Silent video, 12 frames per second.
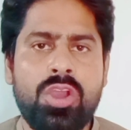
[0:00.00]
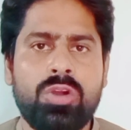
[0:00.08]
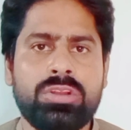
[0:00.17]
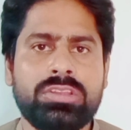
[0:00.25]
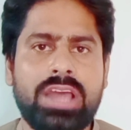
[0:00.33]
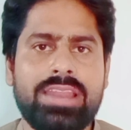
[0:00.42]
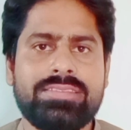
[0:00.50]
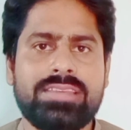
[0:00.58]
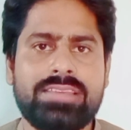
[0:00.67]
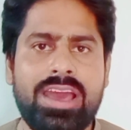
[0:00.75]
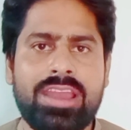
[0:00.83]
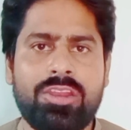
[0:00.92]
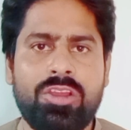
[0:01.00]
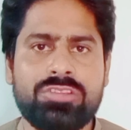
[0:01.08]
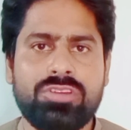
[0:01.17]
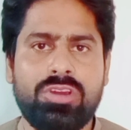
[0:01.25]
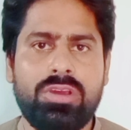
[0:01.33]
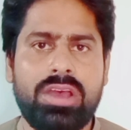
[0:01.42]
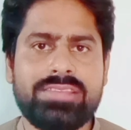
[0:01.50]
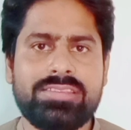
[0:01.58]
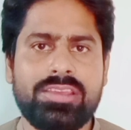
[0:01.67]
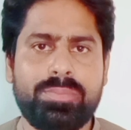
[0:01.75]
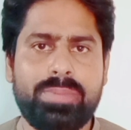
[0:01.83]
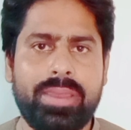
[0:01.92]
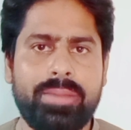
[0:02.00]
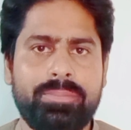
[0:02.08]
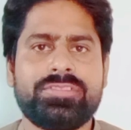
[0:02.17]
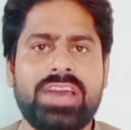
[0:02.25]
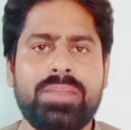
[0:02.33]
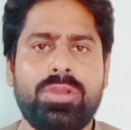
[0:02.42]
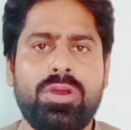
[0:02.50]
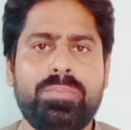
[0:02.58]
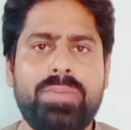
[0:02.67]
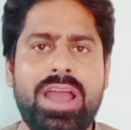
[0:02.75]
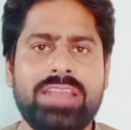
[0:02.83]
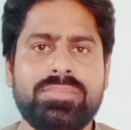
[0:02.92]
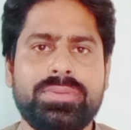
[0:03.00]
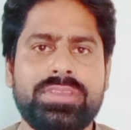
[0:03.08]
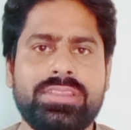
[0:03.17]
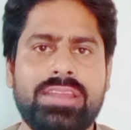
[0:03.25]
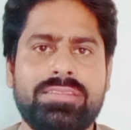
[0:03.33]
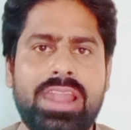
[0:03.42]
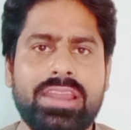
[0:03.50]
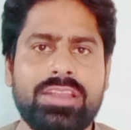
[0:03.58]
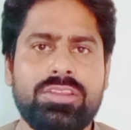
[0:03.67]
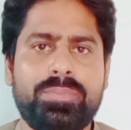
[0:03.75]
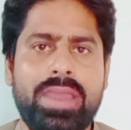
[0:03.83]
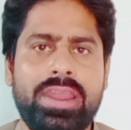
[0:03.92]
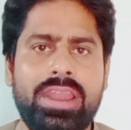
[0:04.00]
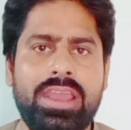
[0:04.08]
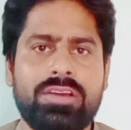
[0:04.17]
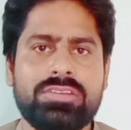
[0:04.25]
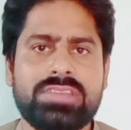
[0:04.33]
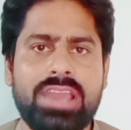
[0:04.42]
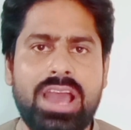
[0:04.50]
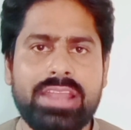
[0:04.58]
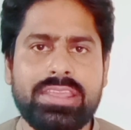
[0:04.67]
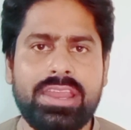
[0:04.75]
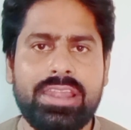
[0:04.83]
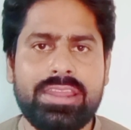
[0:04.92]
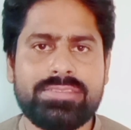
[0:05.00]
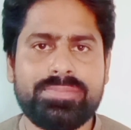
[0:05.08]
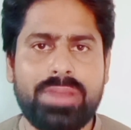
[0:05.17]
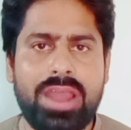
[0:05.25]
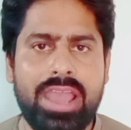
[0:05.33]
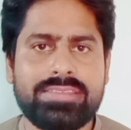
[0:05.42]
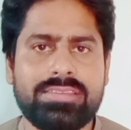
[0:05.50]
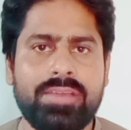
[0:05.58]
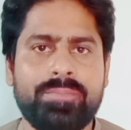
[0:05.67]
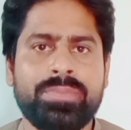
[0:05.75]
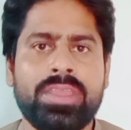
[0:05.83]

उनतालीस हज़ार नौ सौ अस्सी रुपये वन प्रो पाँच सौ पचहत्तर वाट का जो पैनल है उसकी आज के लेटेस्ट प्राइस